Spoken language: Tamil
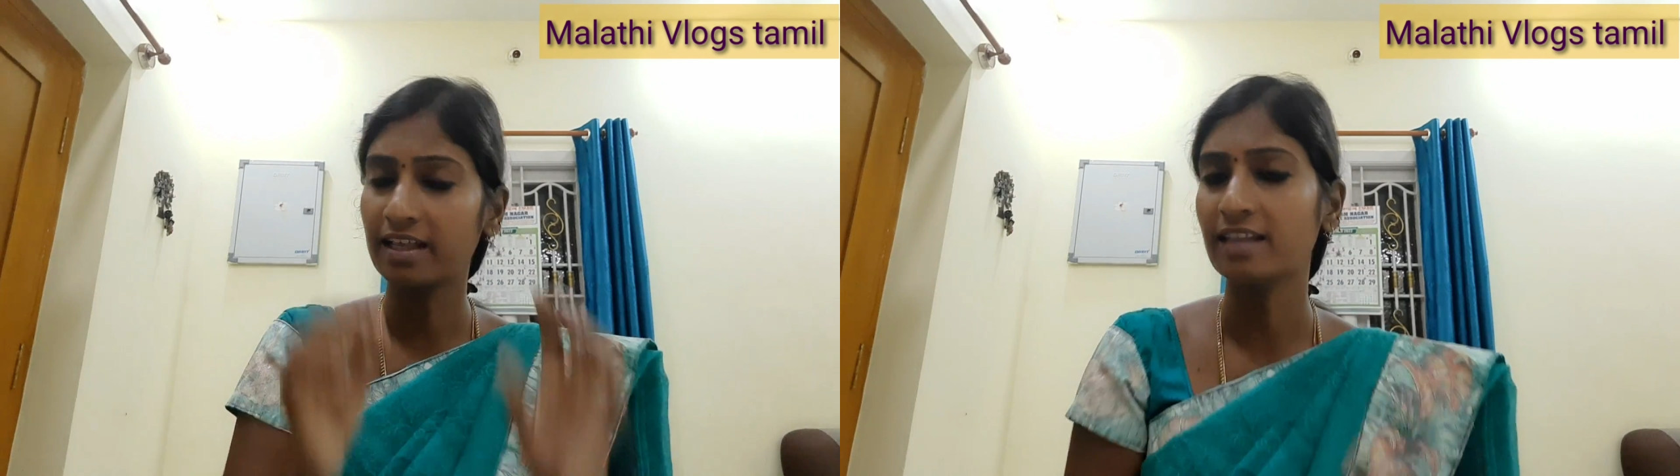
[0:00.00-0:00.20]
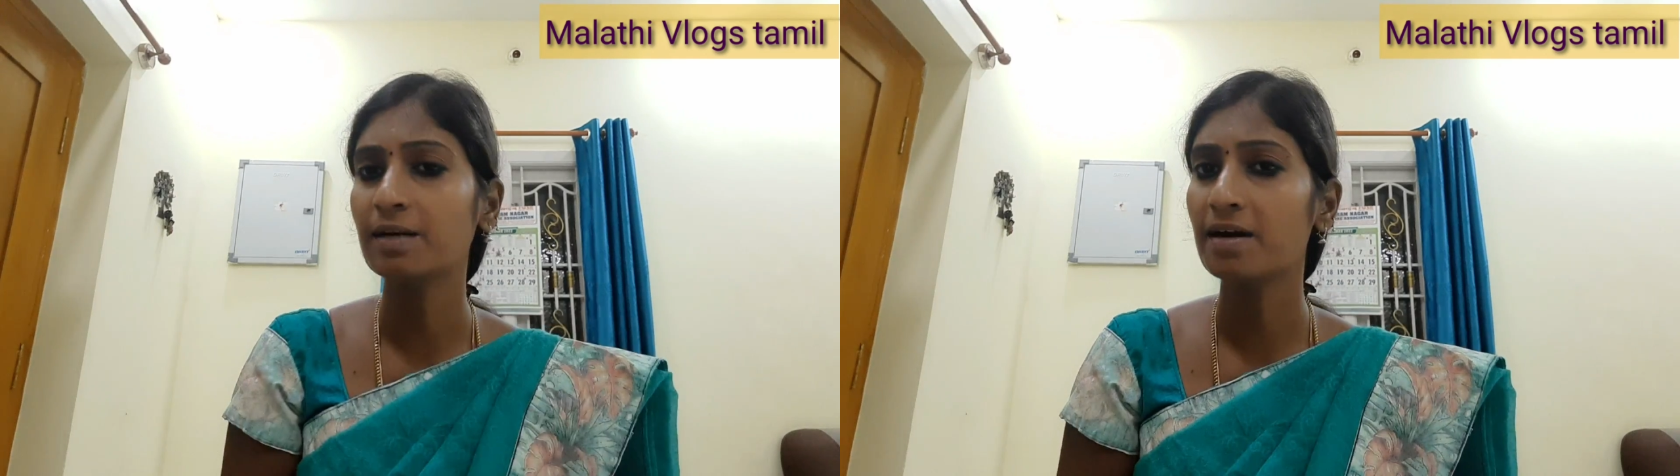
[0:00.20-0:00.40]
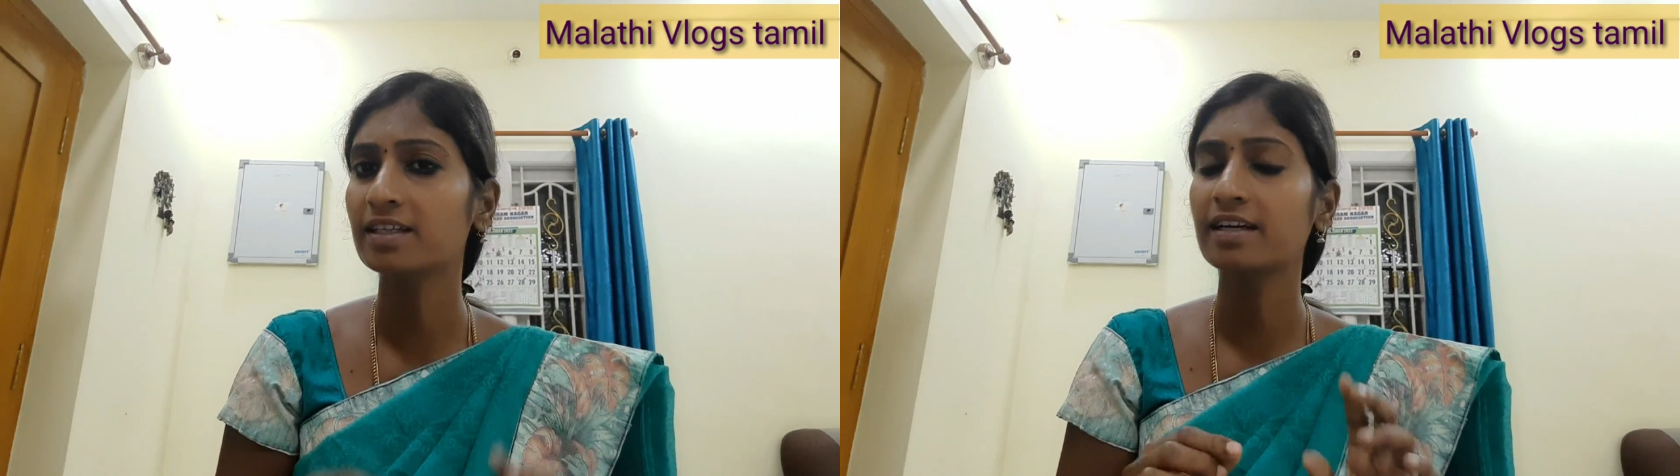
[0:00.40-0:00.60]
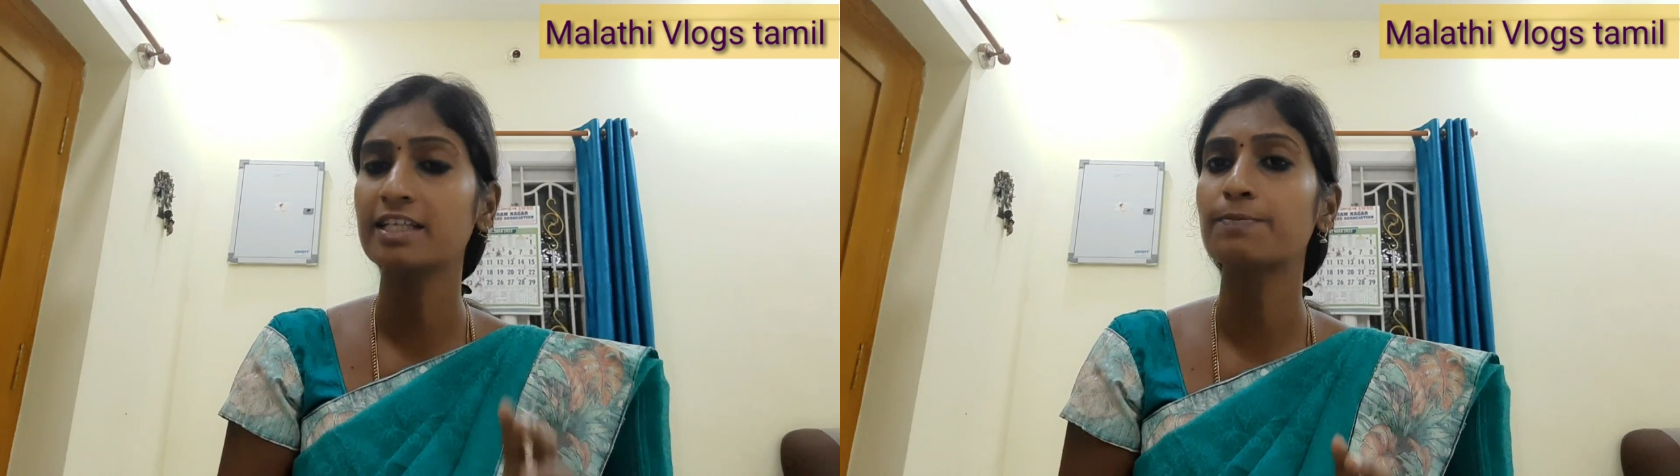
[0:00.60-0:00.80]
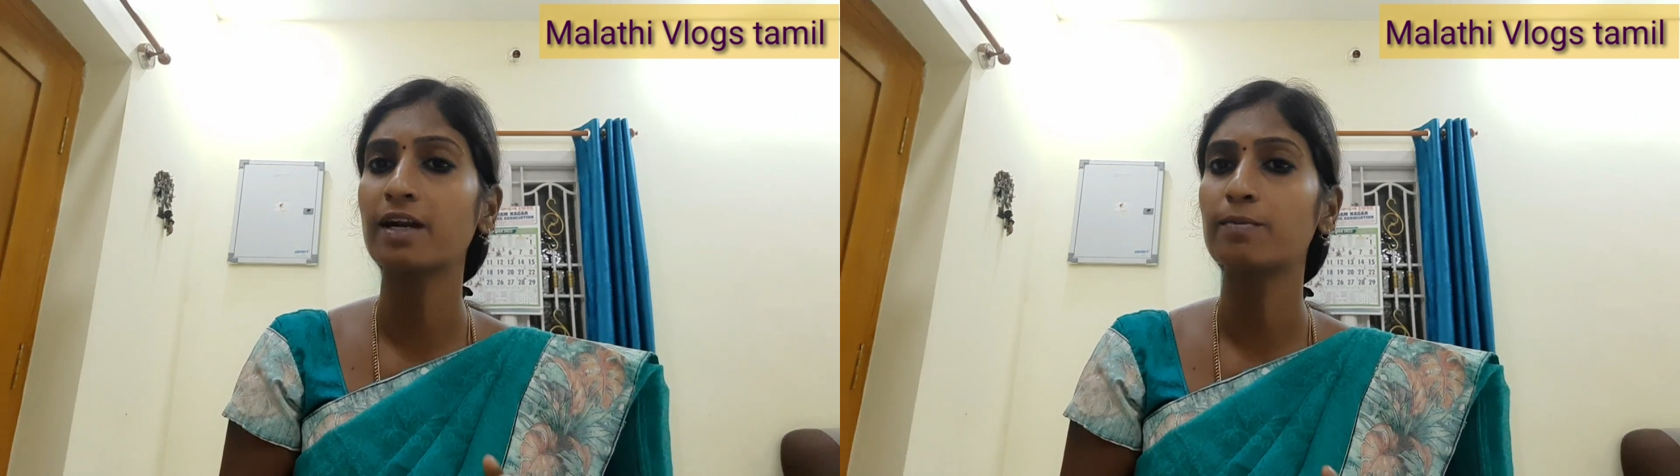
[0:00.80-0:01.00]
அந்த மாதிரி
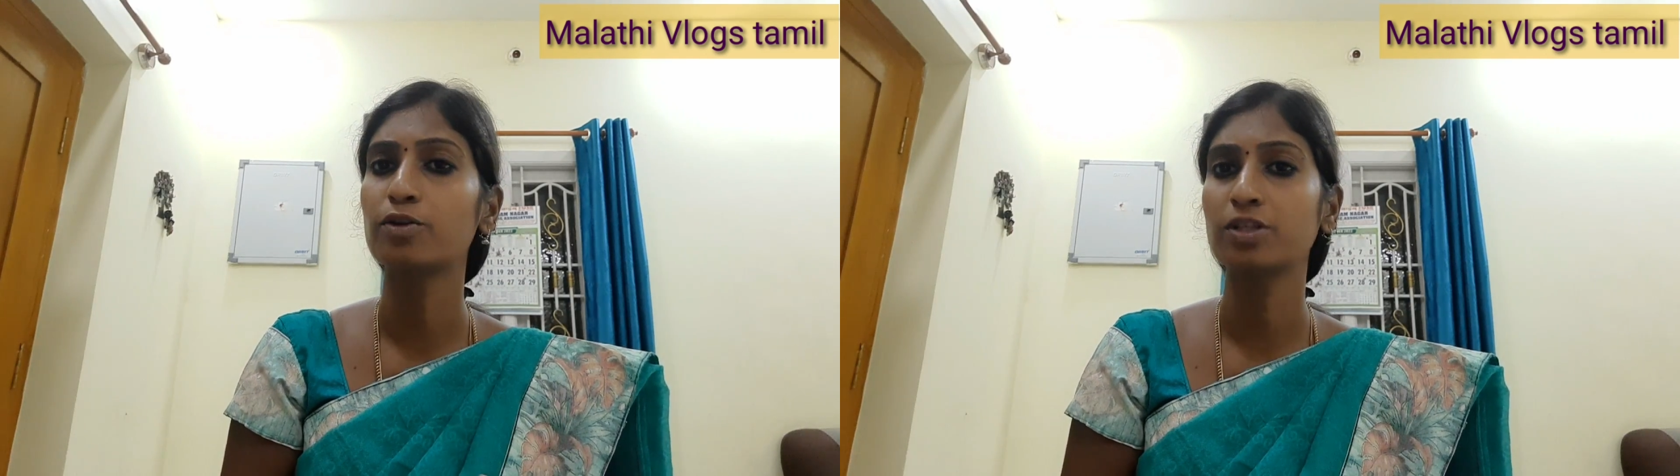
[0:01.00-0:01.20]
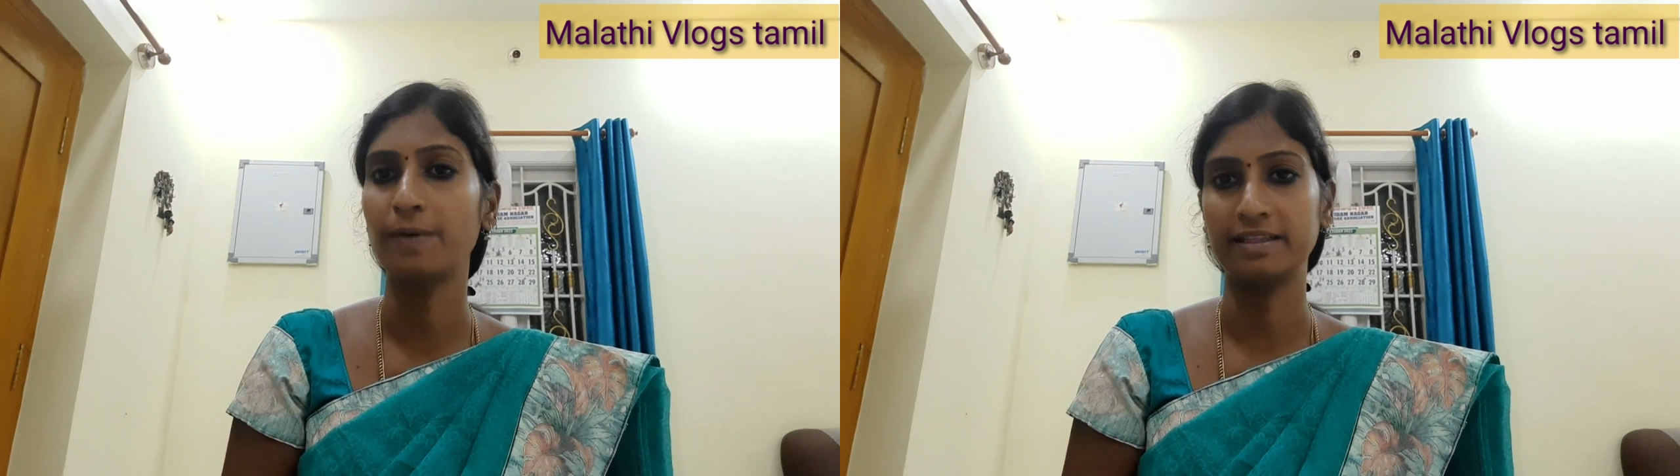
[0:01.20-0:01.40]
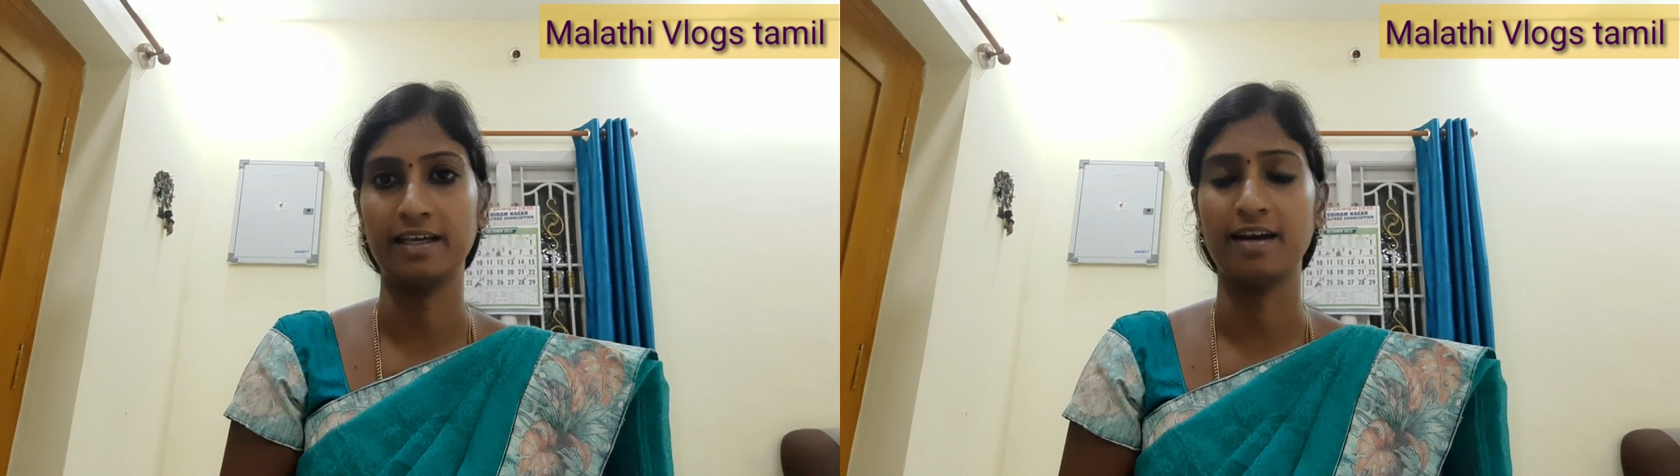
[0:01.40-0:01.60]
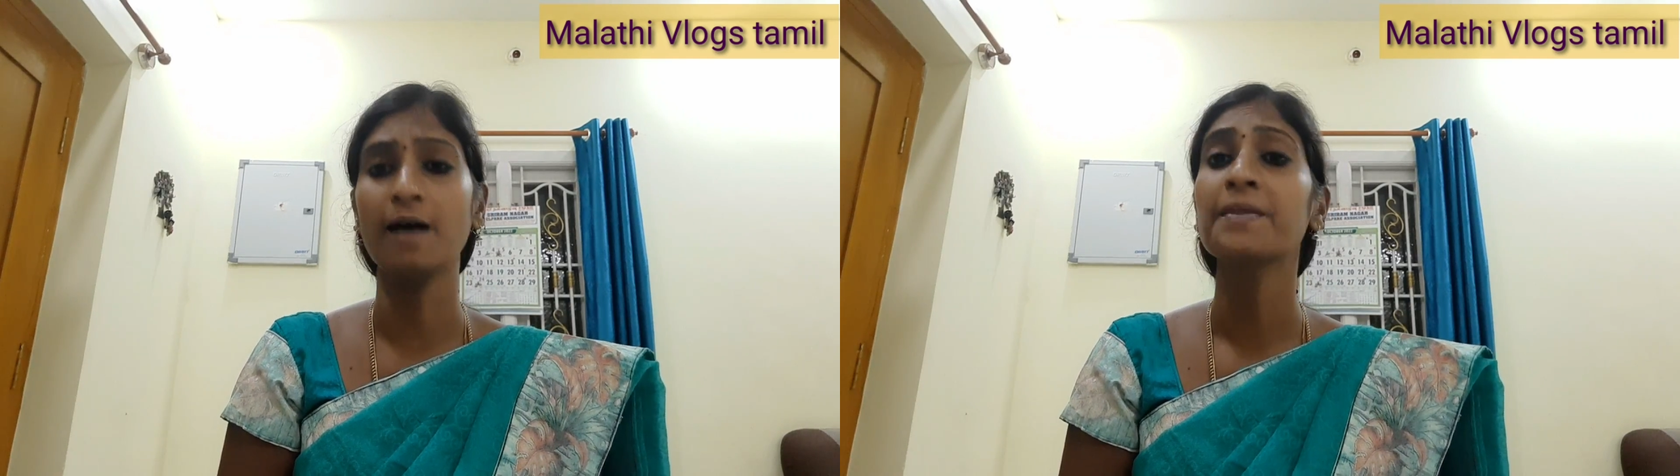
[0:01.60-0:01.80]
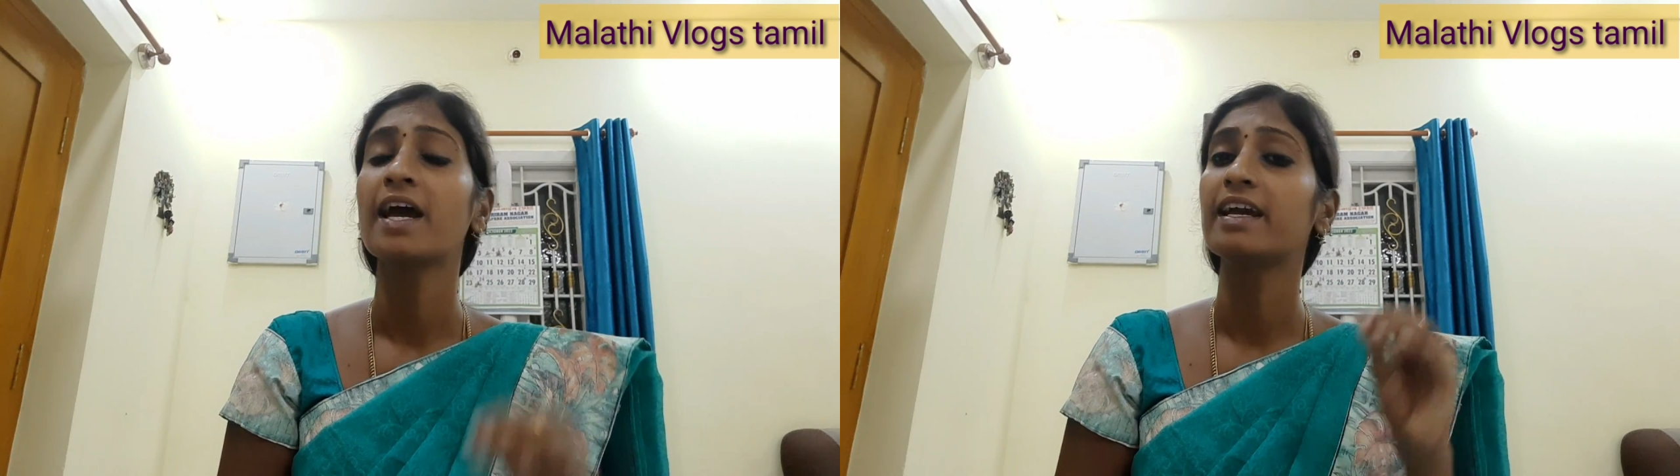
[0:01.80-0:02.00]
டெஸ்ட் பண்ணும்பொழுது பார்த்தீங்கன்னா